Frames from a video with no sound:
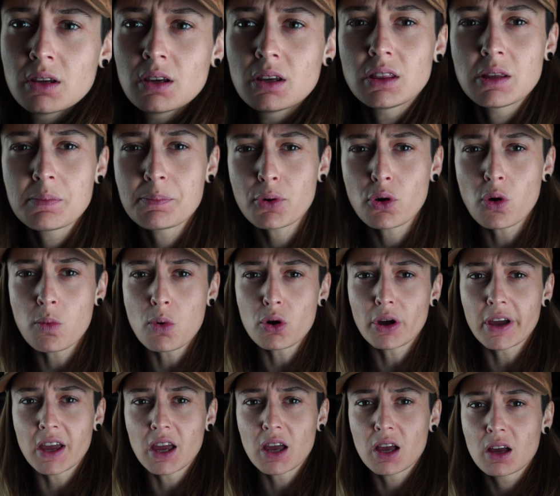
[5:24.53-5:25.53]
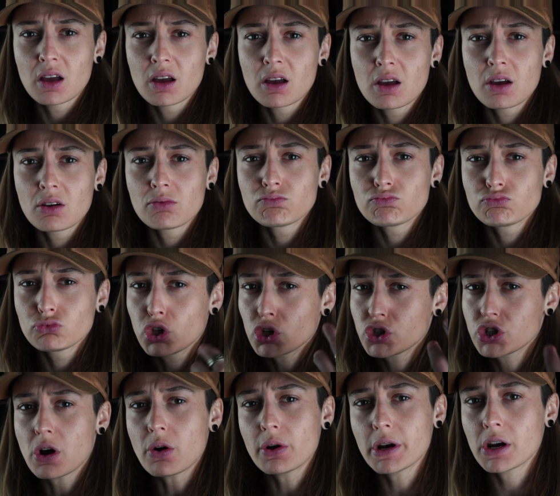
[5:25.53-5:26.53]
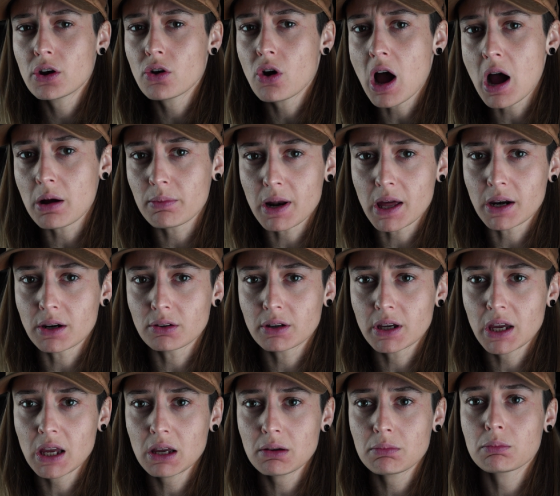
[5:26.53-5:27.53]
Y tipo como que dos chabones nos hablan, ¿ok?